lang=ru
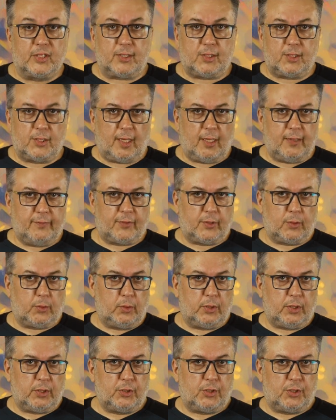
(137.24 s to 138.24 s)
застряли в
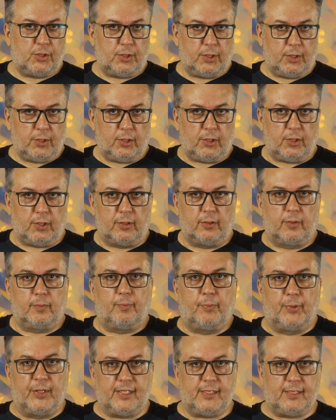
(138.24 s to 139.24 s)
какой-то середине.
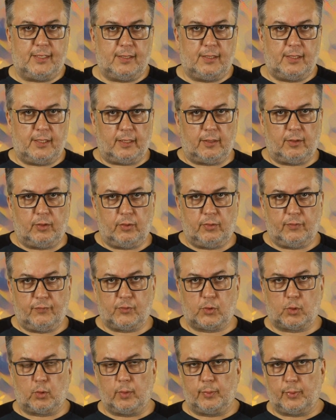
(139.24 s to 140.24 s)
Президент, в
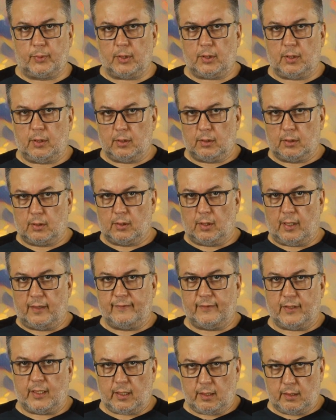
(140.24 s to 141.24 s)
скобках,
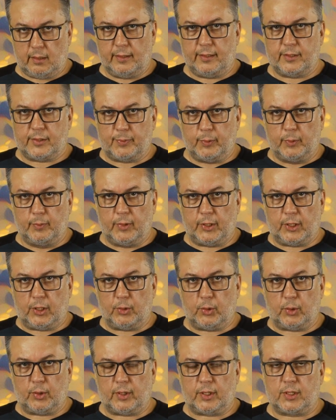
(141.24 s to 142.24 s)
глава Республики
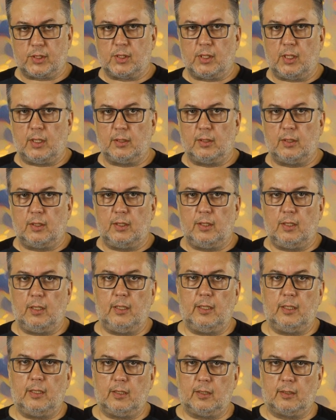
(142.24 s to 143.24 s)
Татарстан
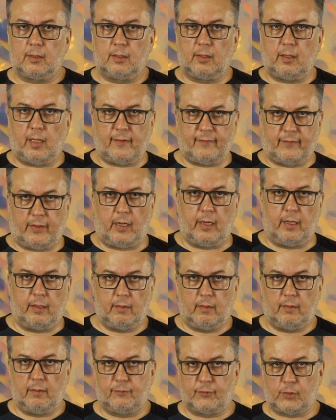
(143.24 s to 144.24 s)
или глава,
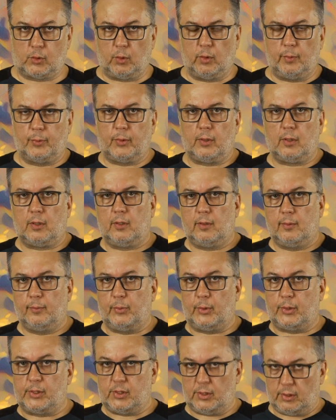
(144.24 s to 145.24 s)
в скобках,
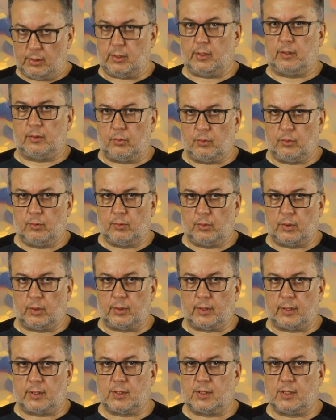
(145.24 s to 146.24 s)
президент
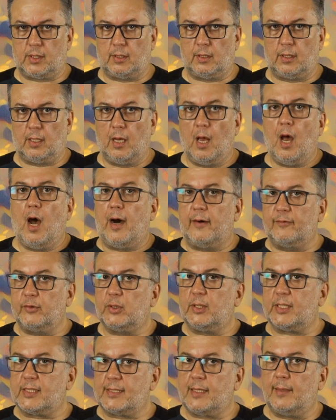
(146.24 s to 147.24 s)
Татарстана. А
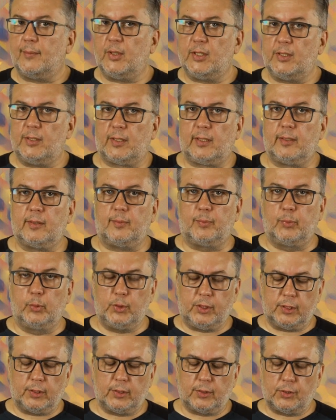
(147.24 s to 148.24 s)
вот та самая тирада
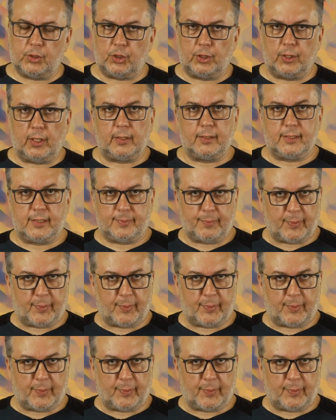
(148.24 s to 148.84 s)
Путина начиналась с